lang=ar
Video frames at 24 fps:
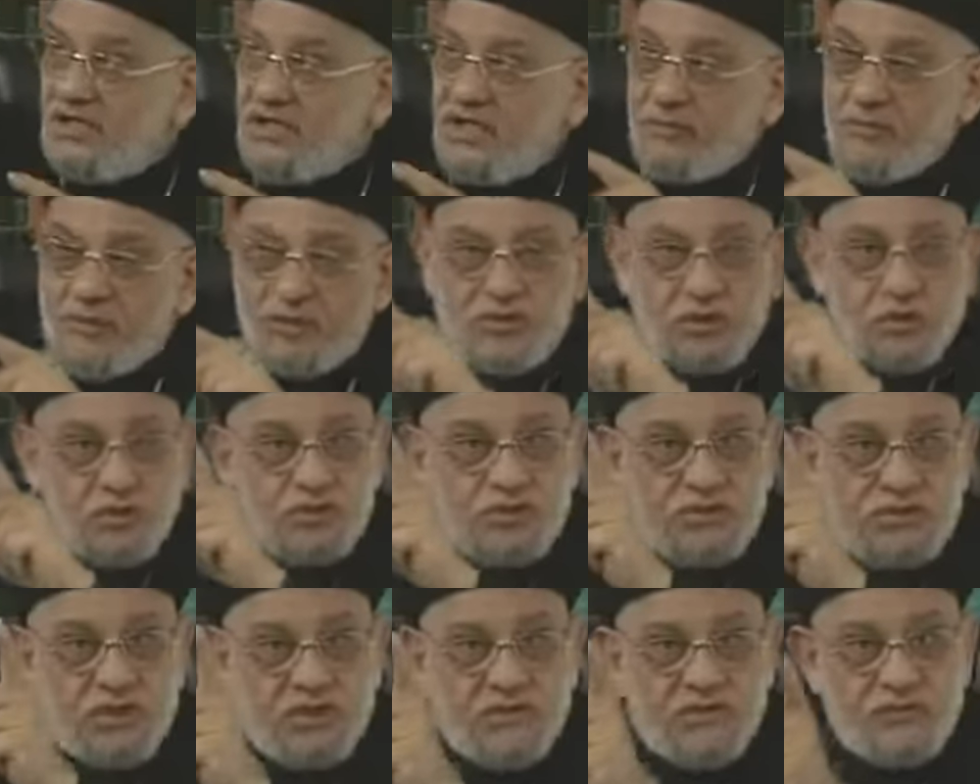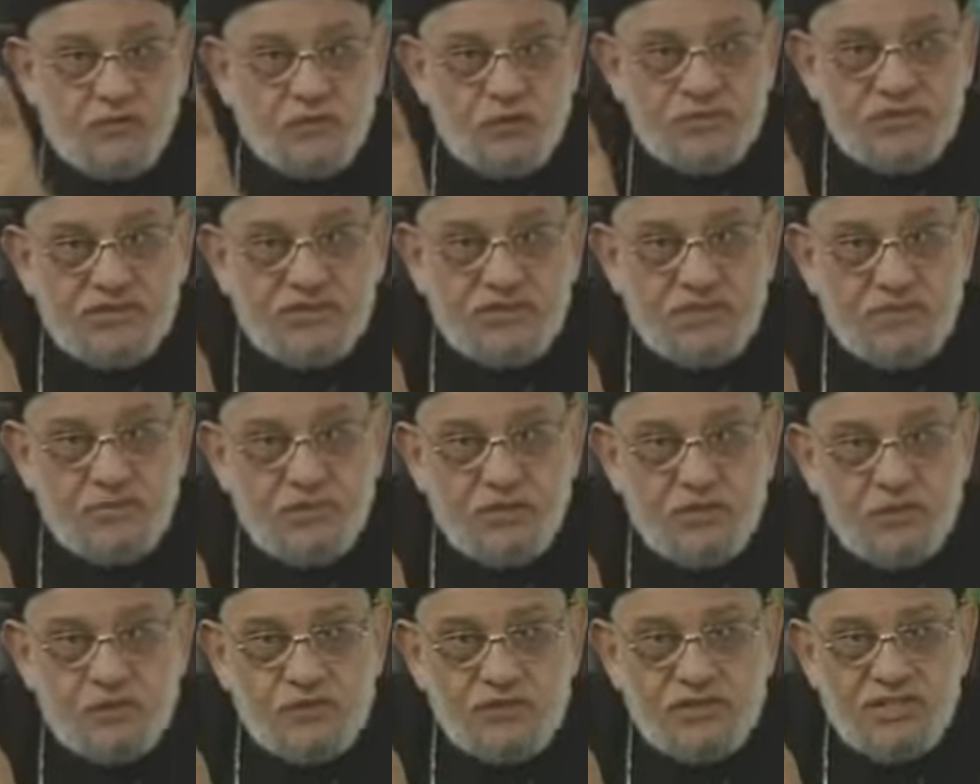لما تحط اللي في الوسط ده
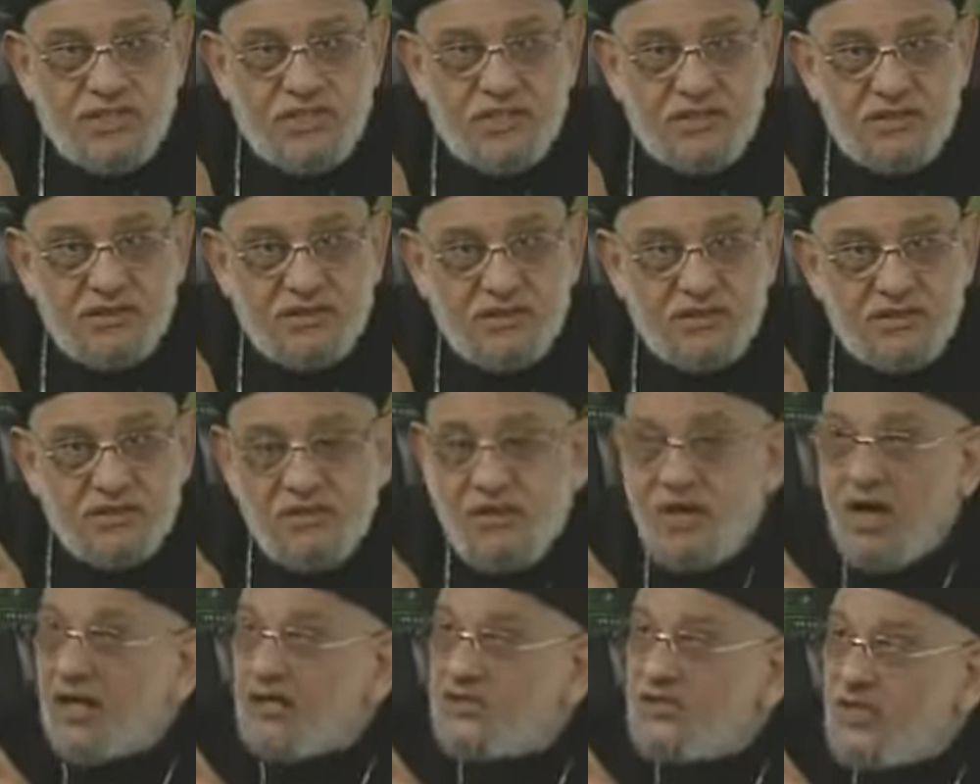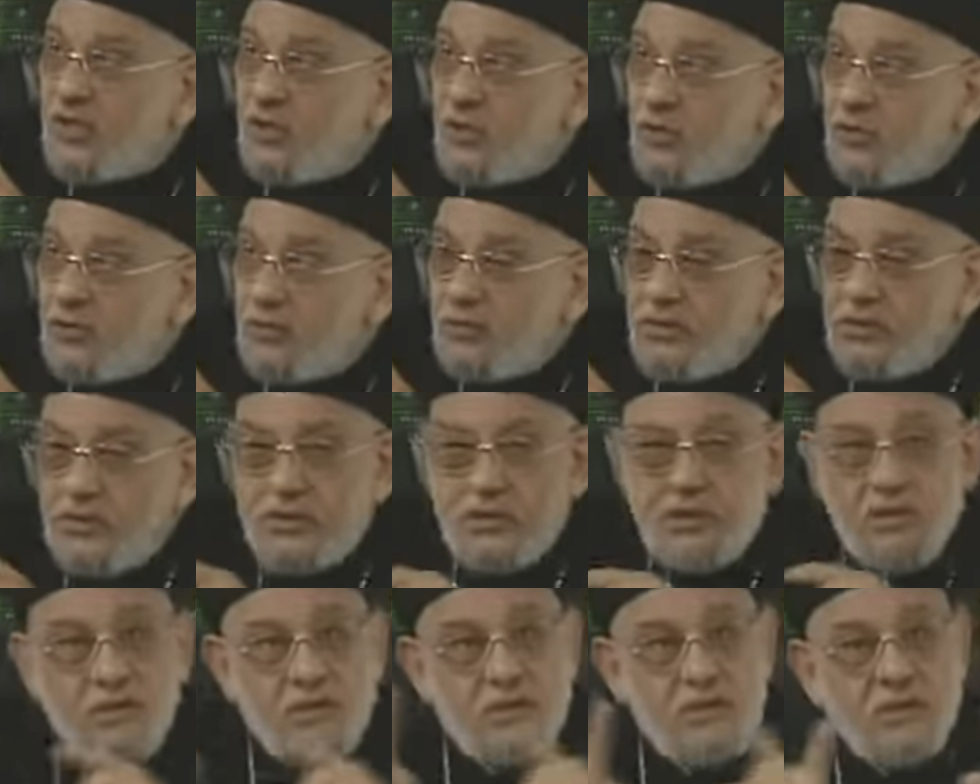بين قوسين قاتلوا
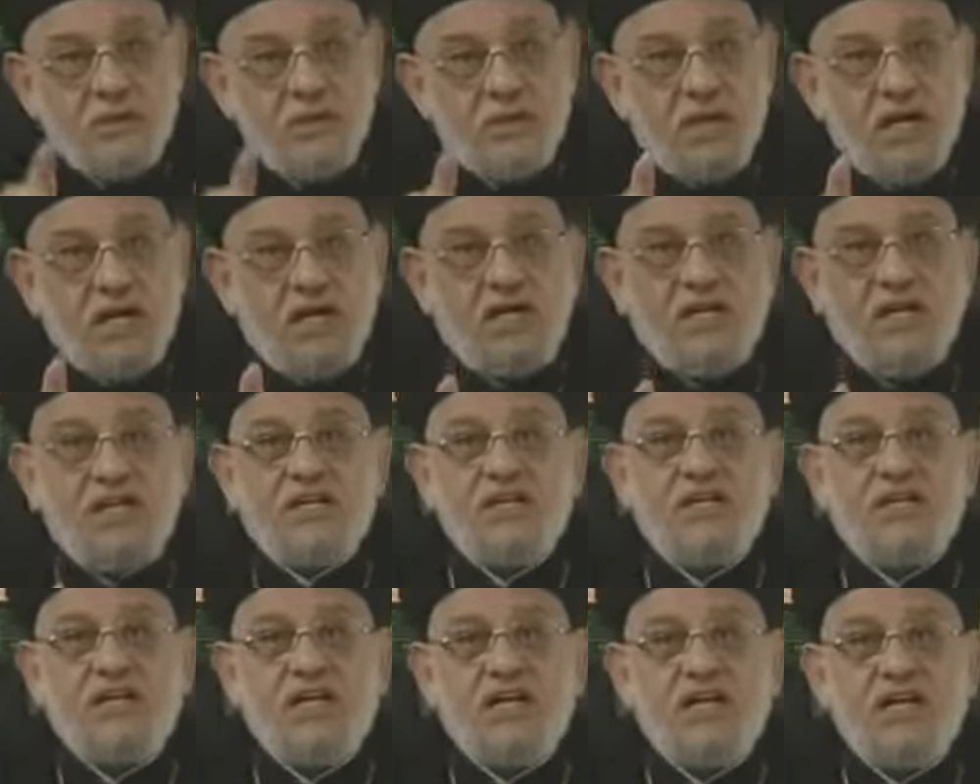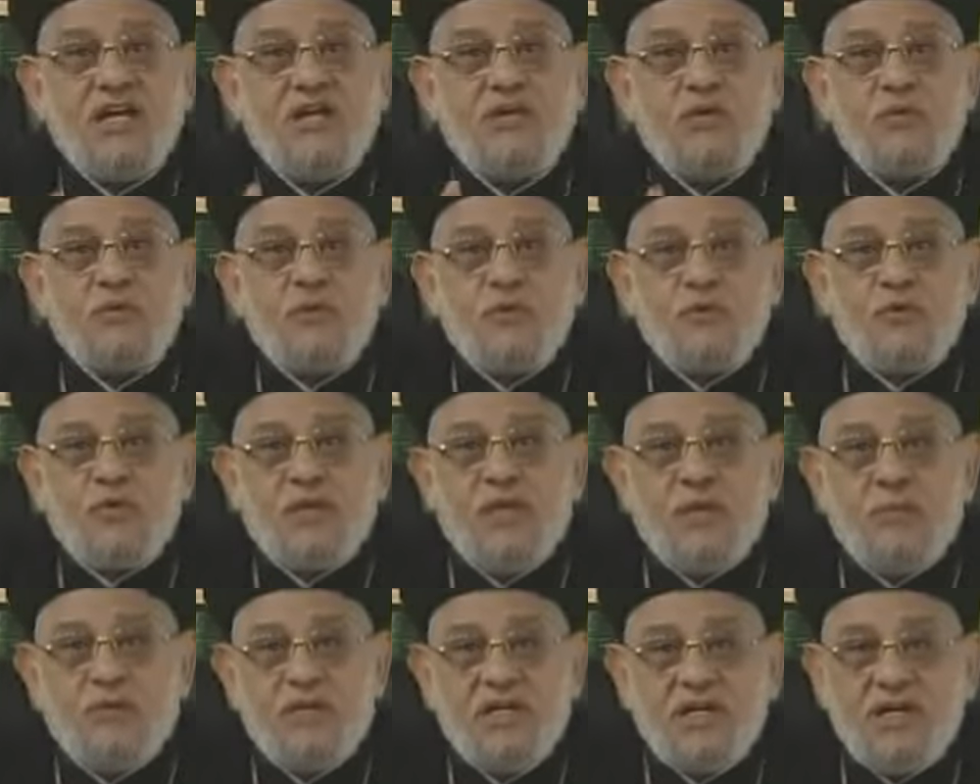الذين لا
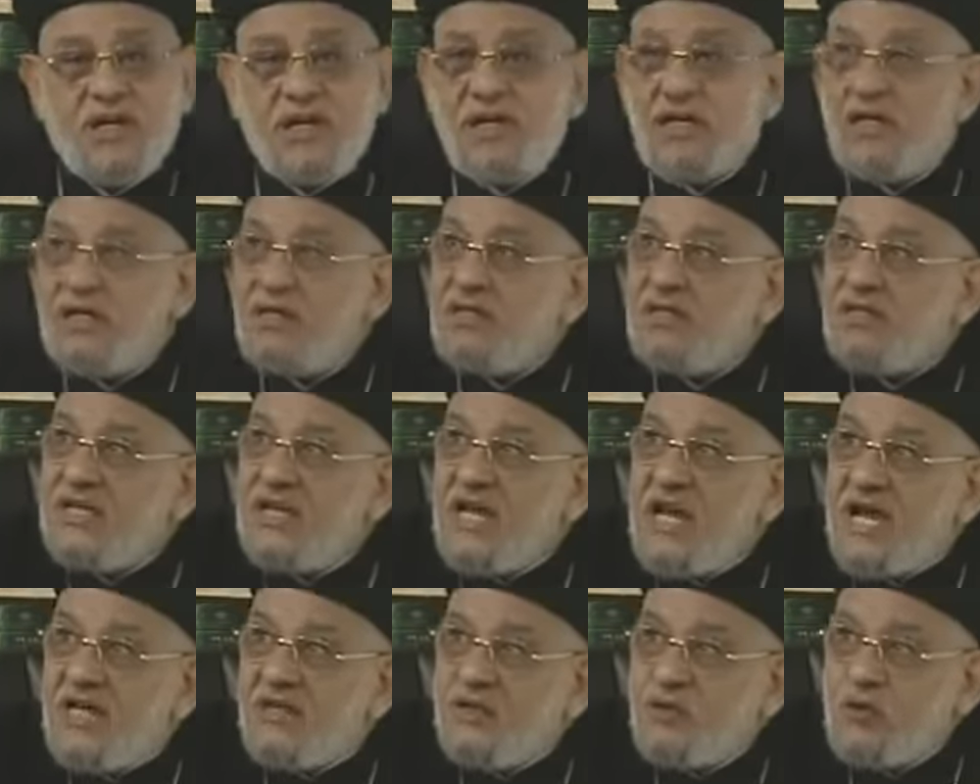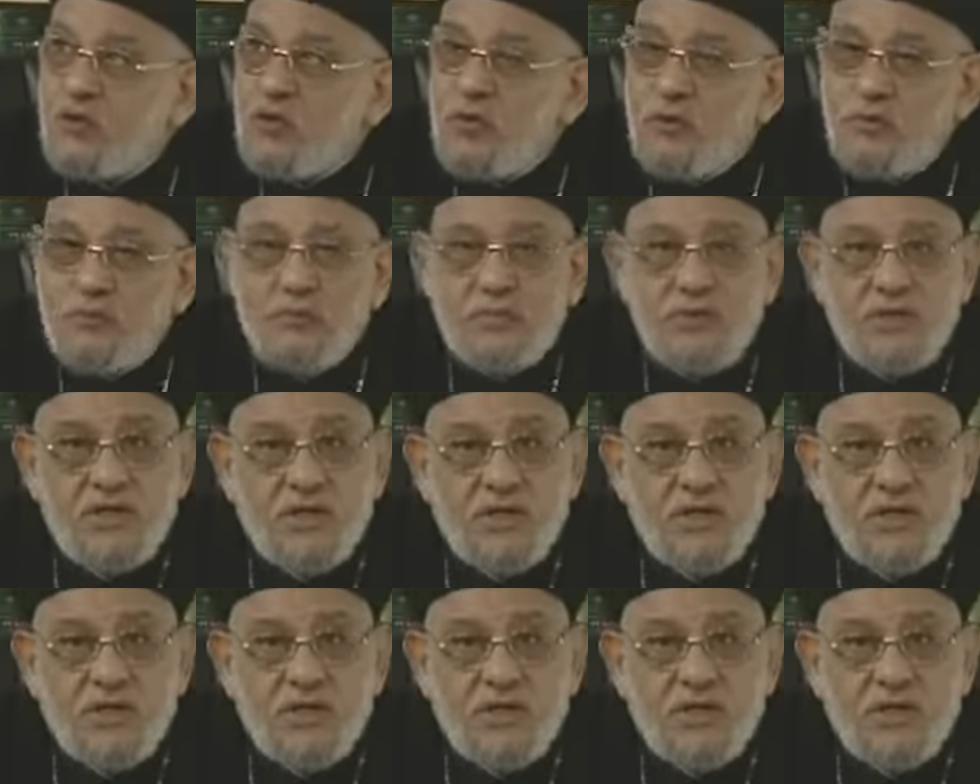يؤمنون بالله لأنهم